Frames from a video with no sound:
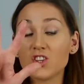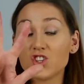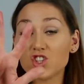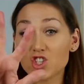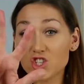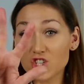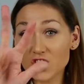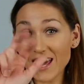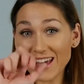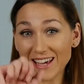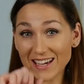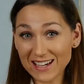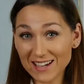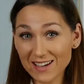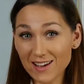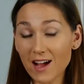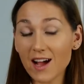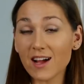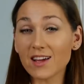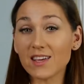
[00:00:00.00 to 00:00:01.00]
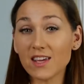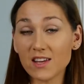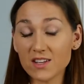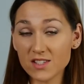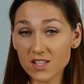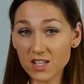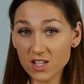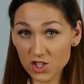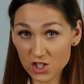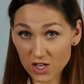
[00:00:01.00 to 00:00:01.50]
trzech
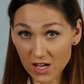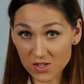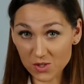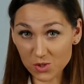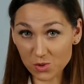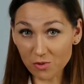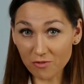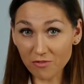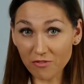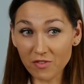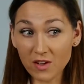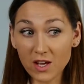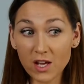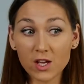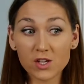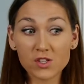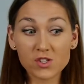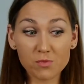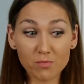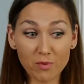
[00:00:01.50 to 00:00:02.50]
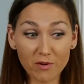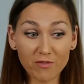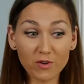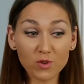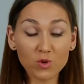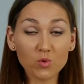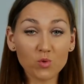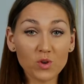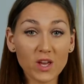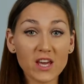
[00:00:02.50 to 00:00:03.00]
angielskich czasów
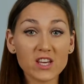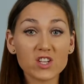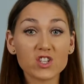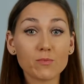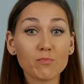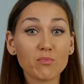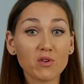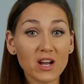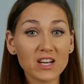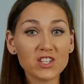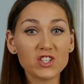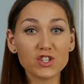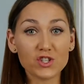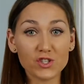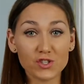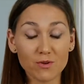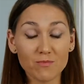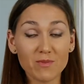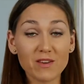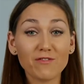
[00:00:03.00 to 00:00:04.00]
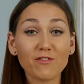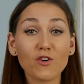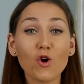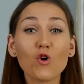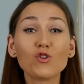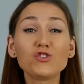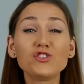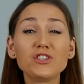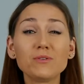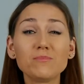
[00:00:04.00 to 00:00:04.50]
spowoduje, że poradzisz sobie w
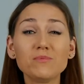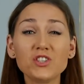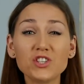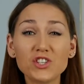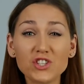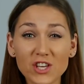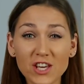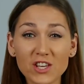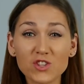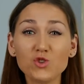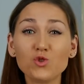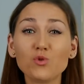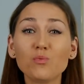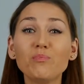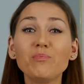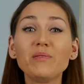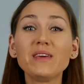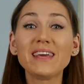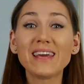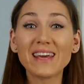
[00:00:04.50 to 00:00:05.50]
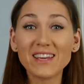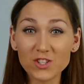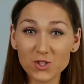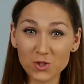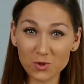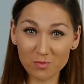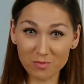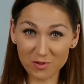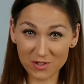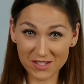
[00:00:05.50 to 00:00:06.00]

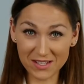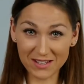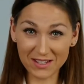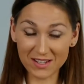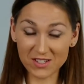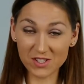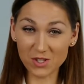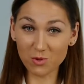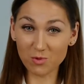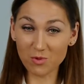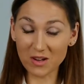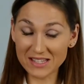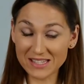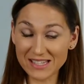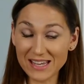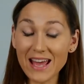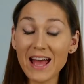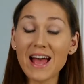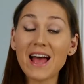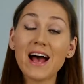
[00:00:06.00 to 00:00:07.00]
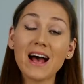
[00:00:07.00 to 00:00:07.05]
85% sytuacji,